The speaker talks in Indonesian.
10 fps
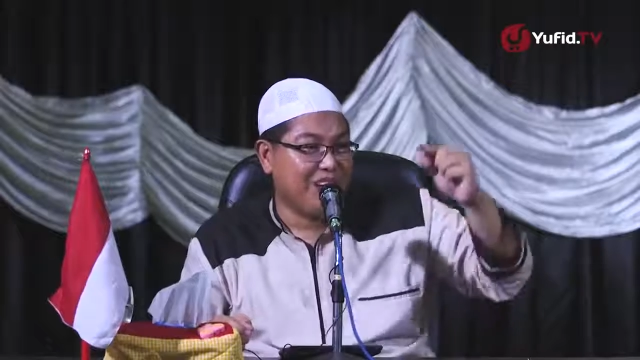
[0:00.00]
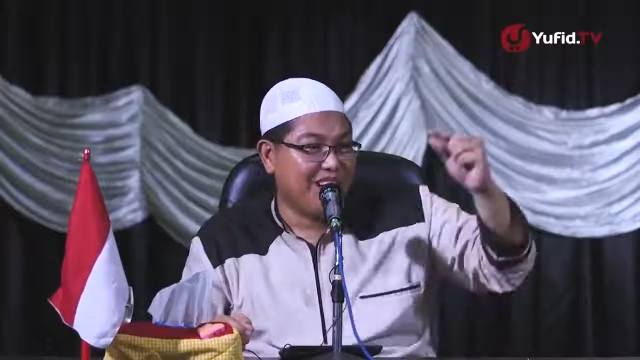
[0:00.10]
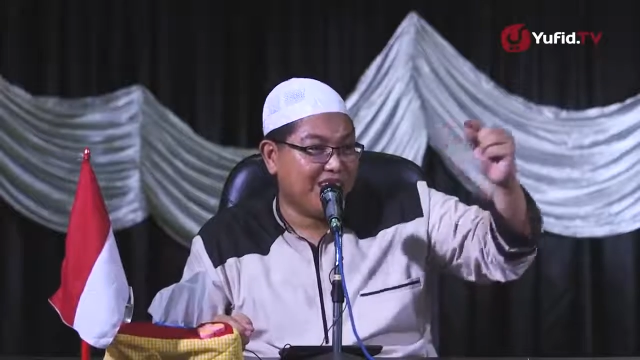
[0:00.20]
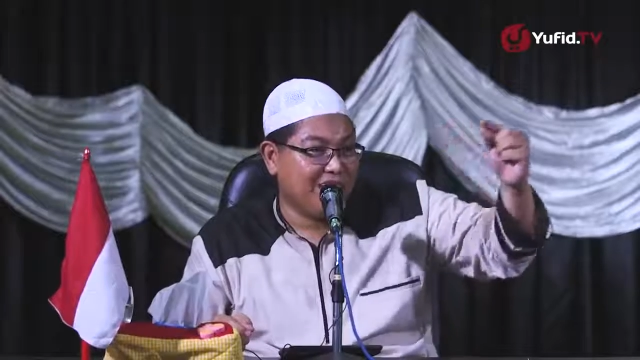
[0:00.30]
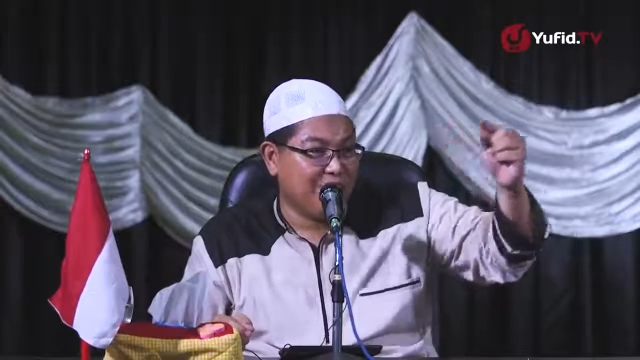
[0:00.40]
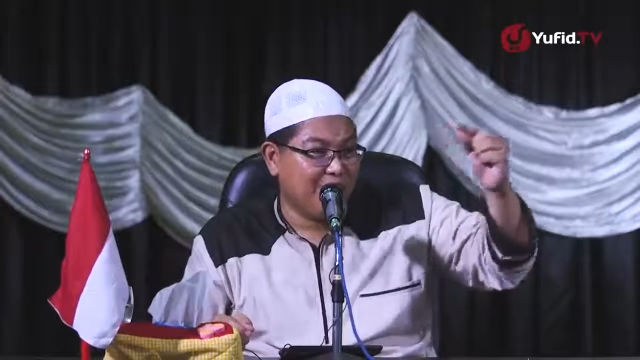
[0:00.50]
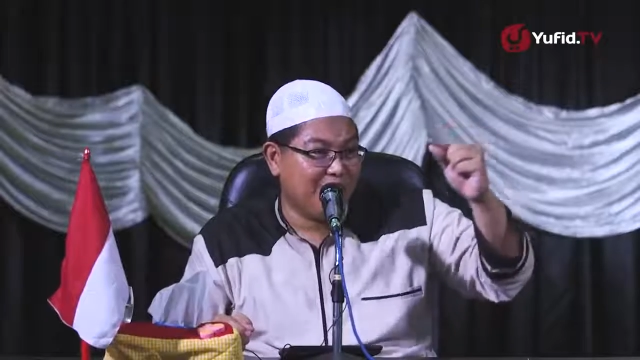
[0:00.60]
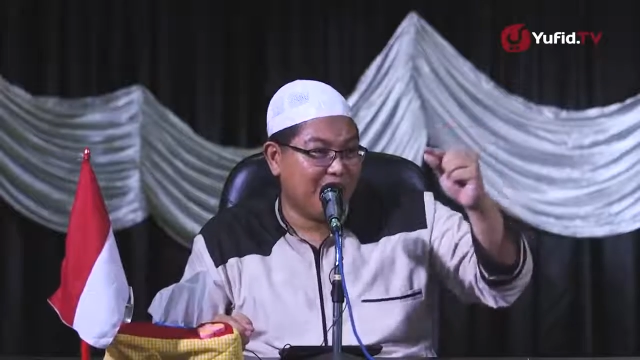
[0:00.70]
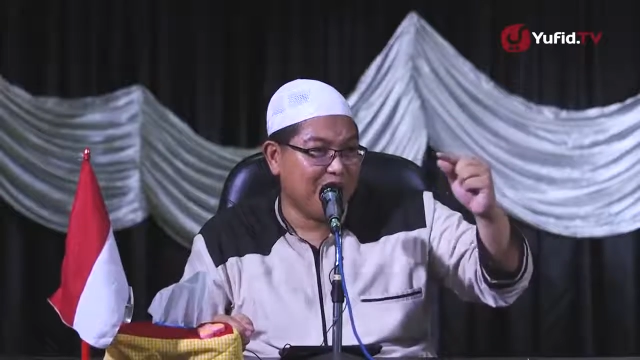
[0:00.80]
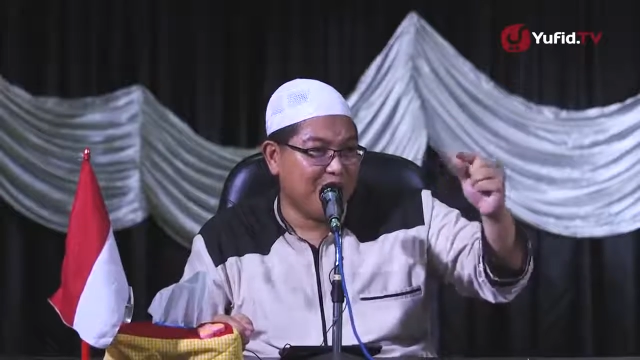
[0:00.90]
grup dagang satu,
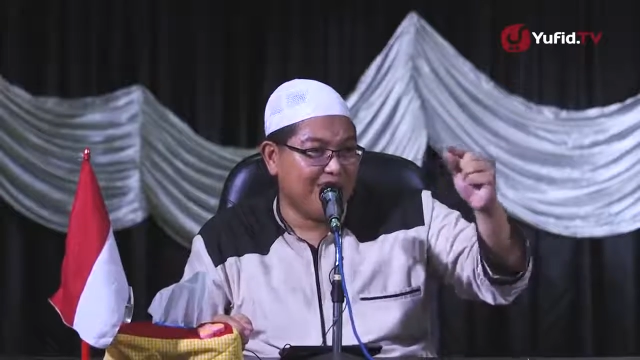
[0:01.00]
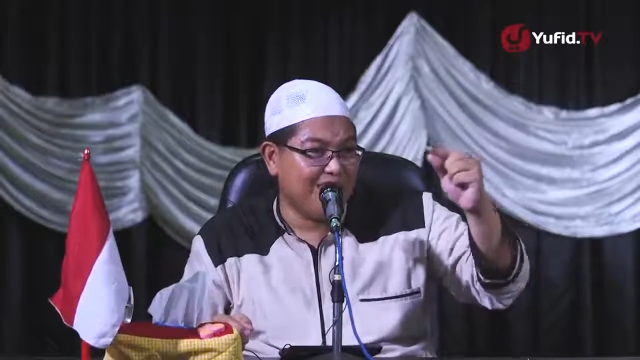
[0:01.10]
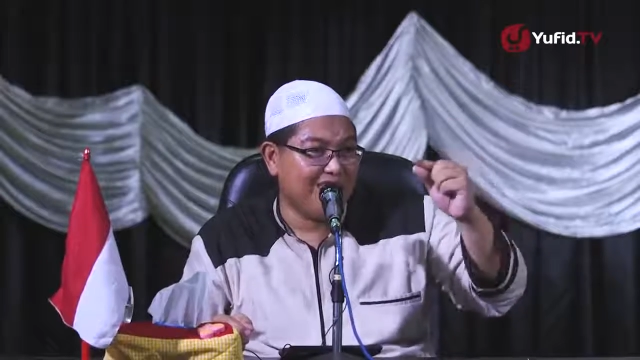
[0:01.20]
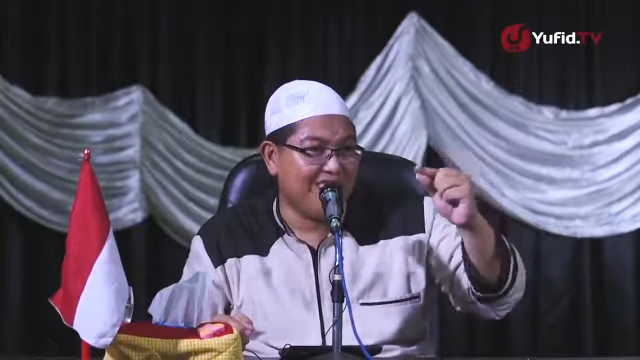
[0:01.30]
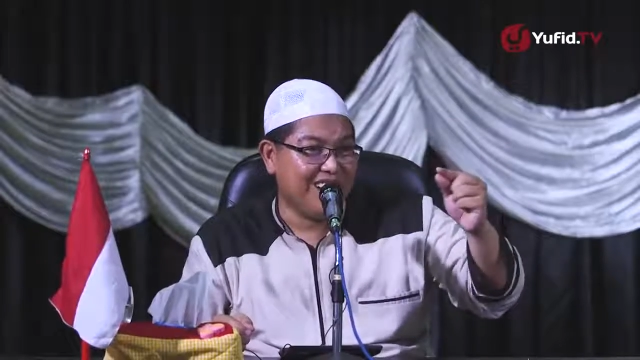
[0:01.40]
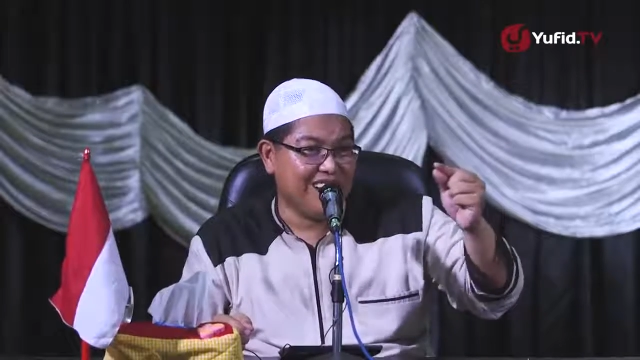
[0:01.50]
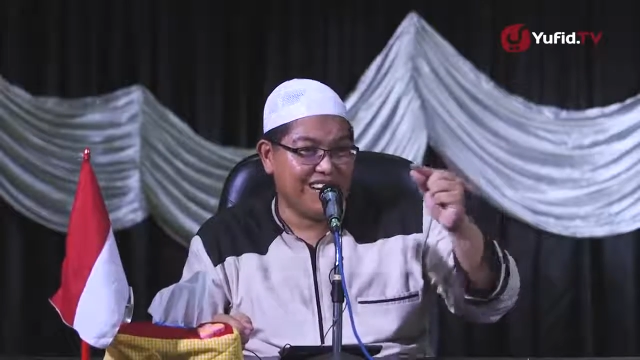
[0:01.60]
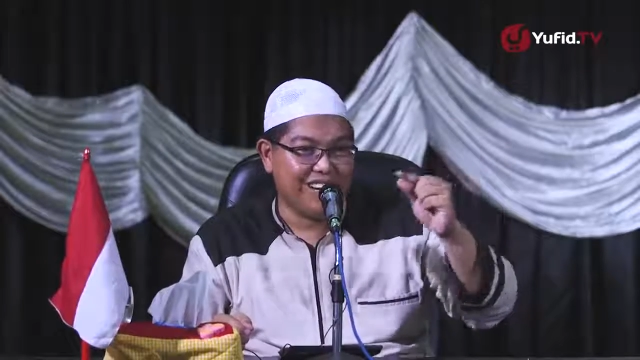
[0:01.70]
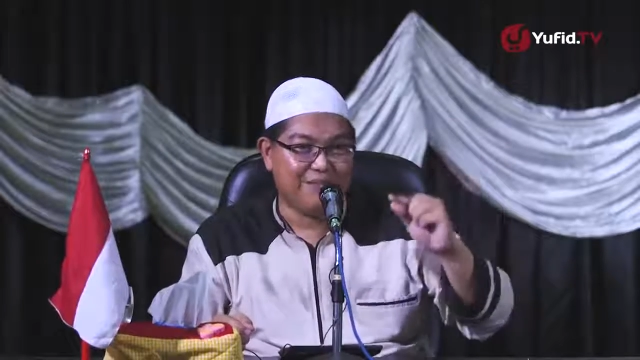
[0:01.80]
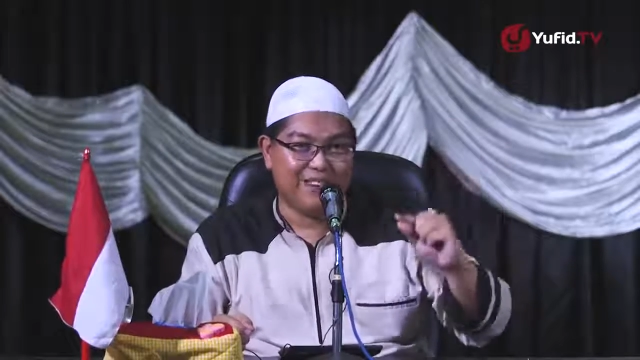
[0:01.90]
dagang dua, dagang tiga,
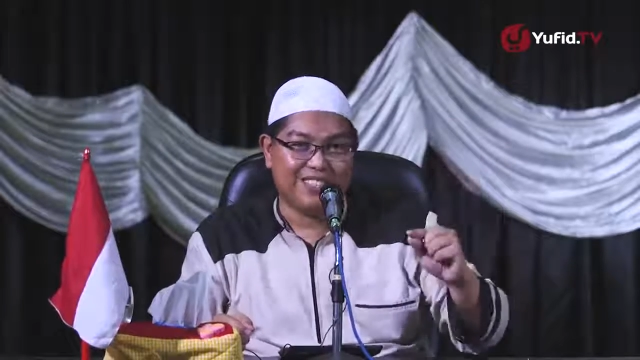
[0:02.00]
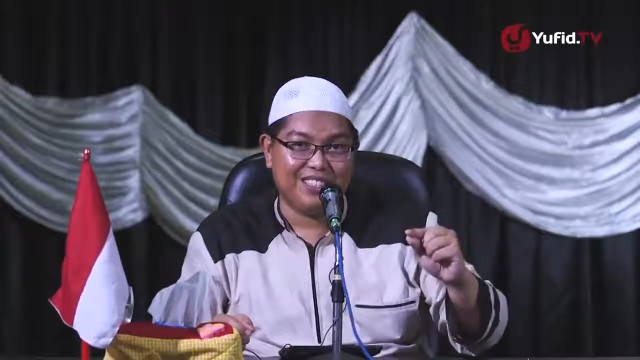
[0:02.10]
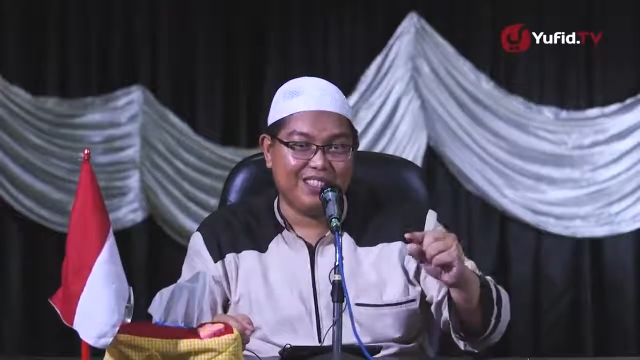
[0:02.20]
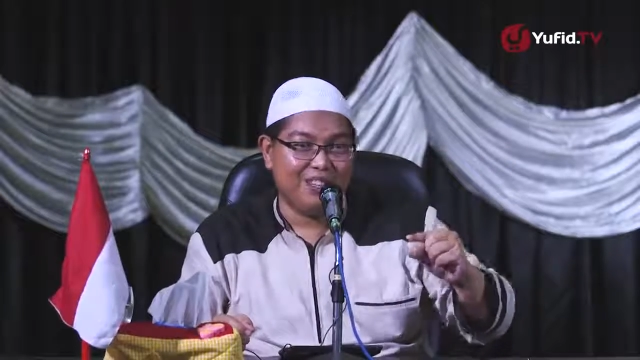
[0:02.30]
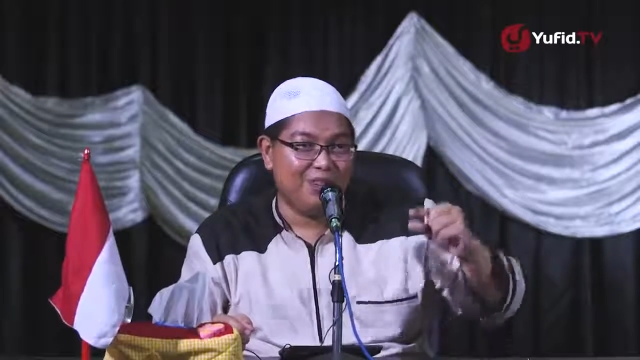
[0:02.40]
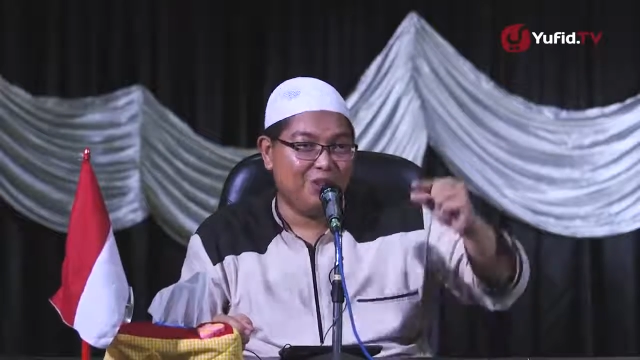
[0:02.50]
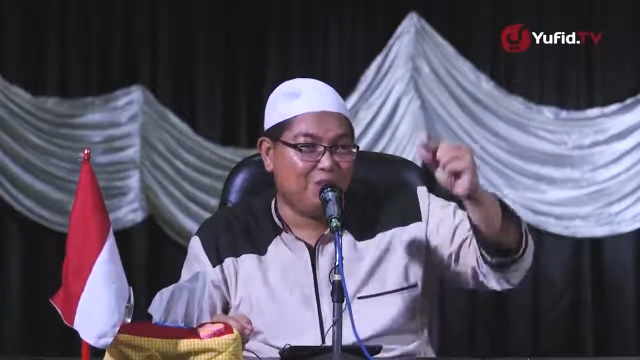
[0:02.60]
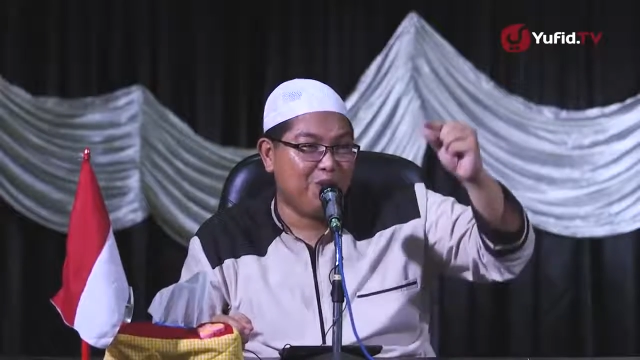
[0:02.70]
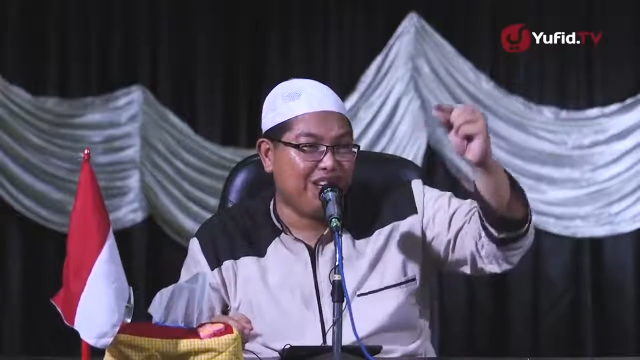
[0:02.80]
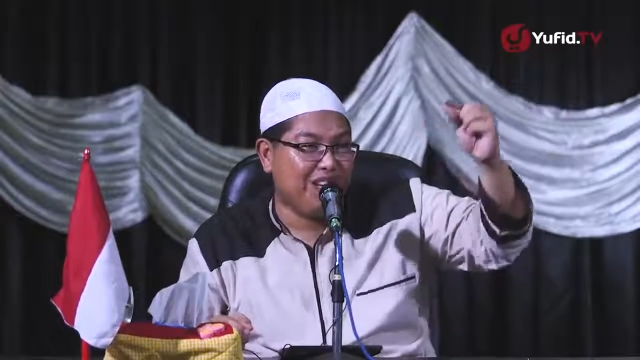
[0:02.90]
dagang empat,
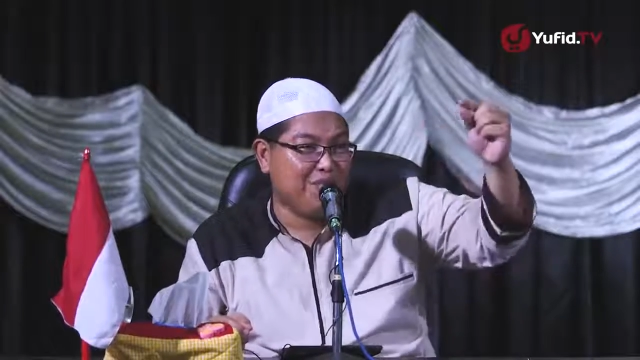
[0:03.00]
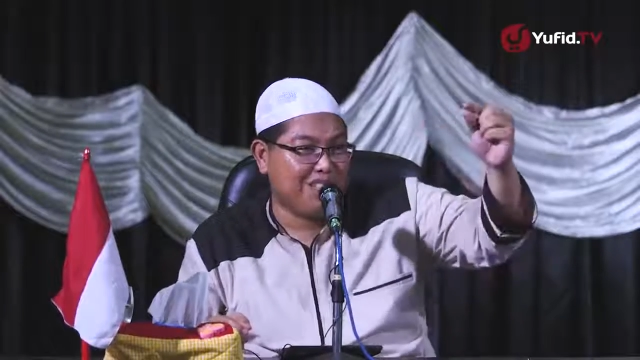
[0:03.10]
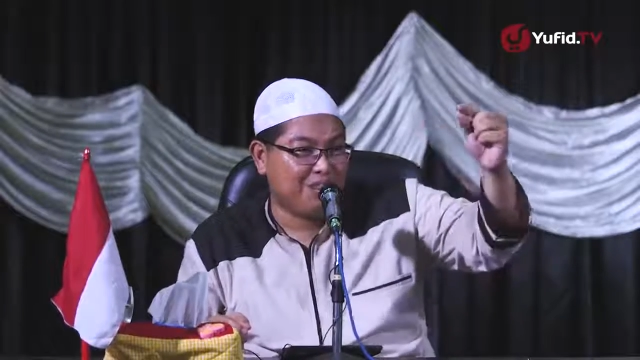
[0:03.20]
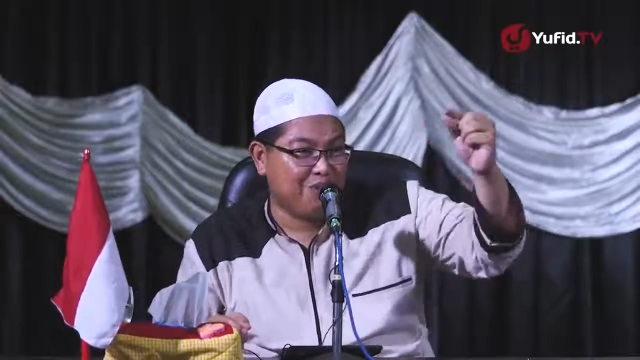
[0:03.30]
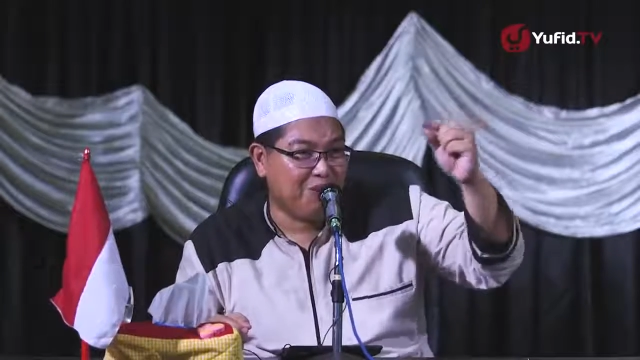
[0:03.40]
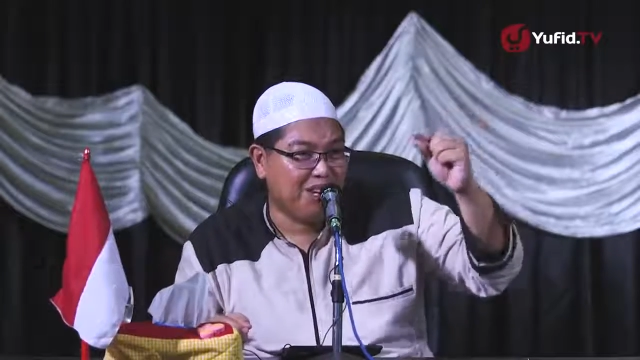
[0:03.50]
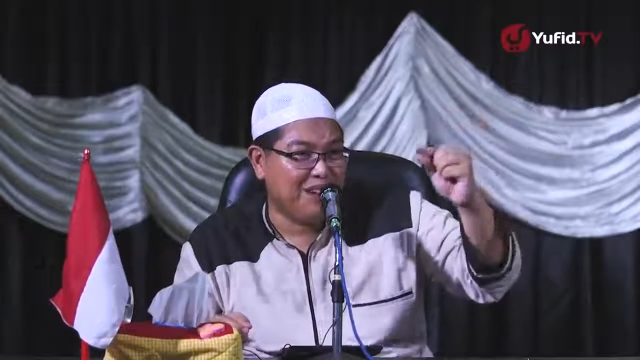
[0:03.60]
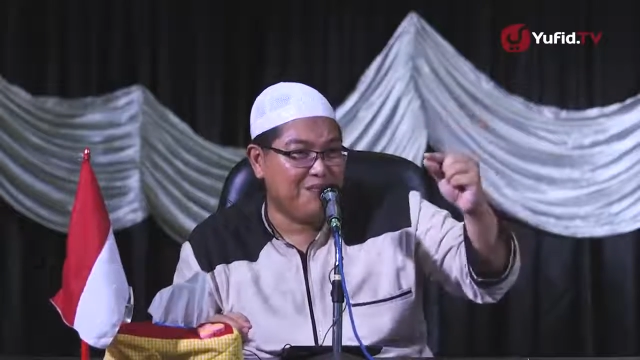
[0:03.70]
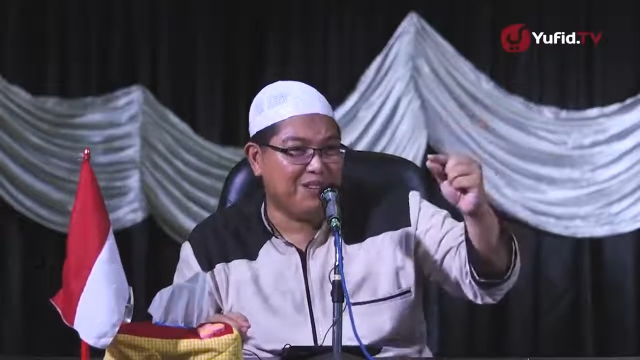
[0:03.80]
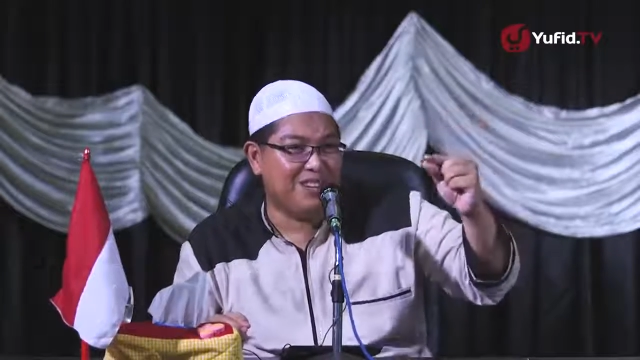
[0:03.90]
grup poligami satu,
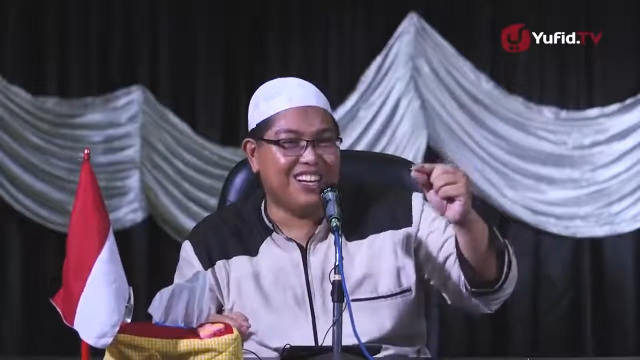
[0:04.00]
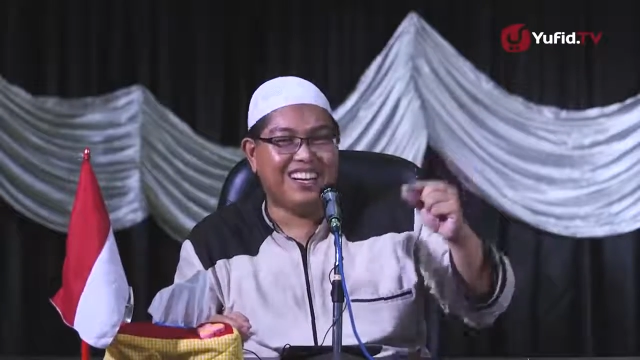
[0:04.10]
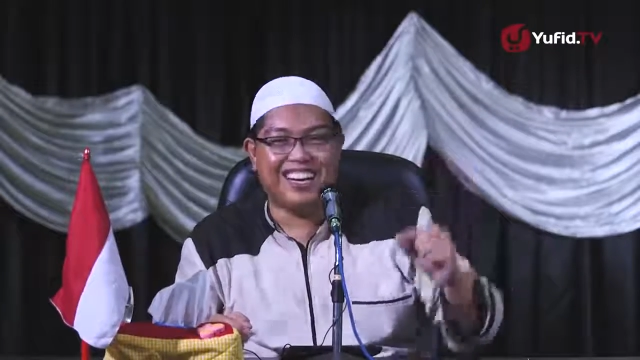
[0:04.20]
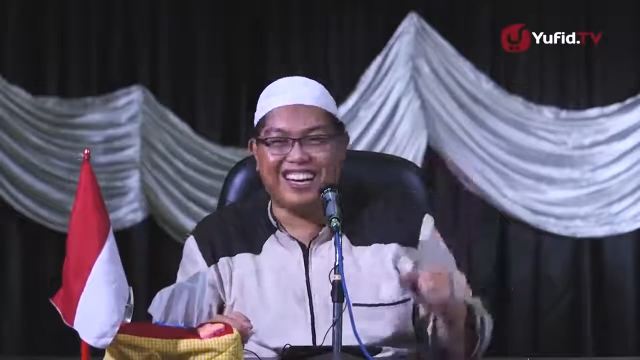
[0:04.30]
poligami dua,